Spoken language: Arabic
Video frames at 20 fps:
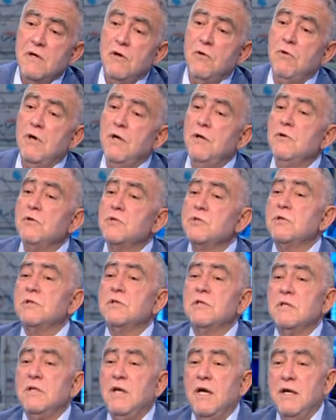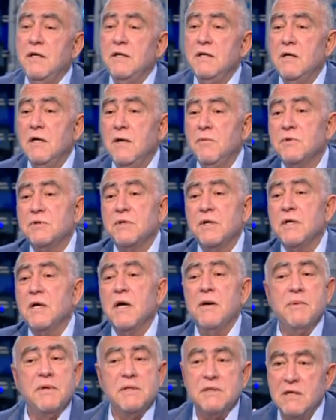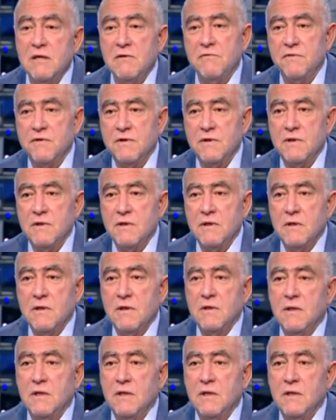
هو انه صرت تحققيها بطريقه مختلفه نعم